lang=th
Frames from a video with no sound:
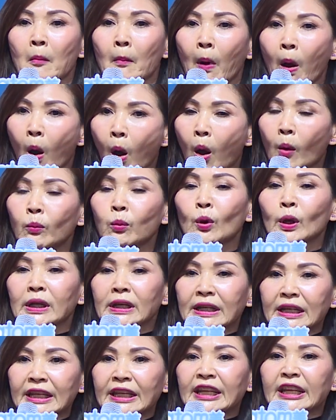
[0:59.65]
ผอมกว่า
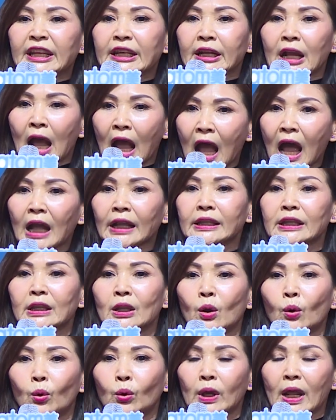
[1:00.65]
นี้อีก 5 กิ
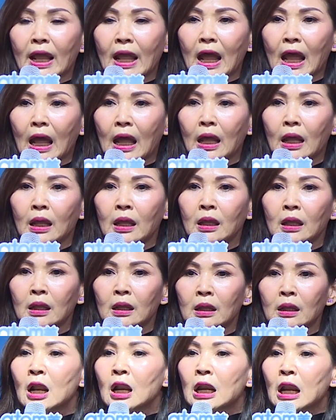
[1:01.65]
โลได้ค่ะ
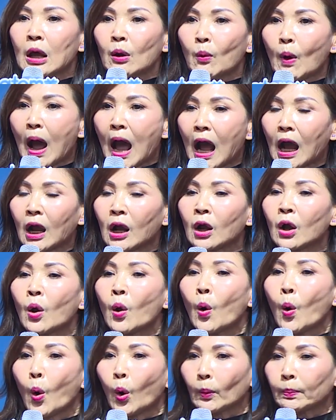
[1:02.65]
ระหว่าง
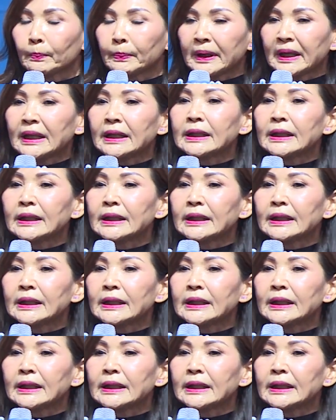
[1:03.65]
6 ปี